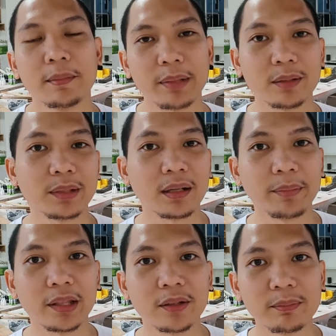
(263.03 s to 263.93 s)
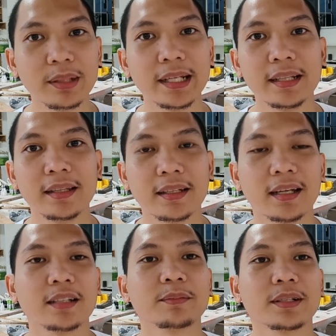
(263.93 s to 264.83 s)
Para magkabit ng blade,
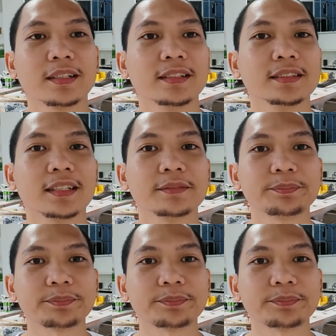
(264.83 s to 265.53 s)
yan, yung mga ganyan.